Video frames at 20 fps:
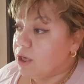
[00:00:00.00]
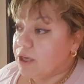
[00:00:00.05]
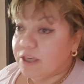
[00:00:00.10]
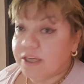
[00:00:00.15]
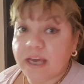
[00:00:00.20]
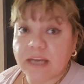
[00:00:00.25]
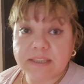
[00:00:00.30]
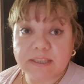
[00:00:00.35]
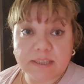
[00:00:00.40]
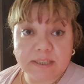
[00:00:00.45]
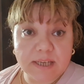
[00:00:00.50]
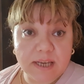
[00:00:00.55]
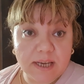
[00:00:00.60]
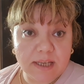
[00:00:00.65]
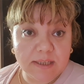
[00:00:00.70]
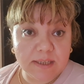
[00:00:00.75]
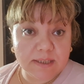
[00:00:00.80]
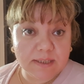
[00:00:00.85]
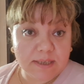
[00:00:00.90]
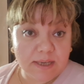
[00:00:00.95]
Я
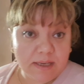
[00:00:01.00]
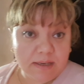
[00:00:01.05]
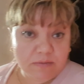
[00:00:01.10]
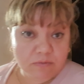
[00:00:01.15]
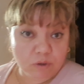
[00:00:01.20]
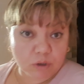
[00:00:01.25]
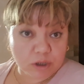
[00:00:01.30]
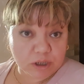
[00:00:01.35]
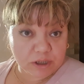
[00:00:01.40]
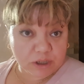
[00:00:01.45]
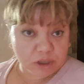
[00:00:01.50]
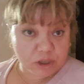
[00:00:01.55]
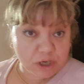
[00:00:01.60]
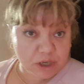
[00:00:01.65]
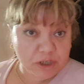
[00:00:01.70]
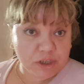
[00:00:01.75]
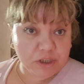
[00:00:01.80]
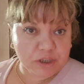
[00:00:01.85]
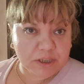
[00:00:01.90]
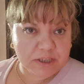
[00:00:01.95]
целый день, вот эта
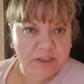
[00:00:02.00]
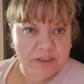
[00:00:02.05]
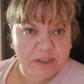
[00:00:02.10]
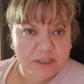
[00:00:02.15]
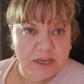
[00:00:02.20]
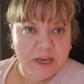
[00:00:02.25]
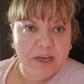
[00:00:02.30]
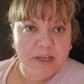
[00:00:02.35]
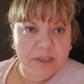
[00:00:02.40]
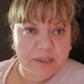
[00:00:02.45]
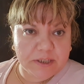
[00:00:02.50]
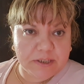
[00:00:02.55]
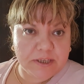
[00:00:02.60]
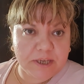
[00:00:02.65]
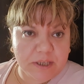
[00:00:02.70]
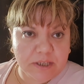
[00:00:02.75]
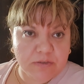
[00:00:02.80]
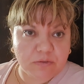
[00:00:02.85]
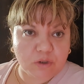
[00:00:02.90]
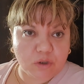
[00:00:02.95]
женщина, целый
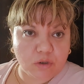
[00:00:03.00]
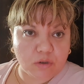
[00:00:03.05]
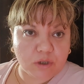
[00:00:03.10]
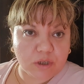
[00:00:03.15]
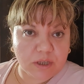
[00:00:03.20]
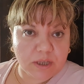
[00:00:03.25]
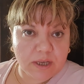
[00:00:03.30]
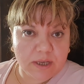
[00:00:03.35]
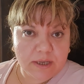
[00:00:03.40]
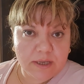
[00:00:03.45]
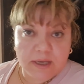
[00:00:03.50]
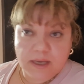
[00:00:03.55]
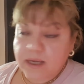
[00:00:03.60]
день, девчонки, да,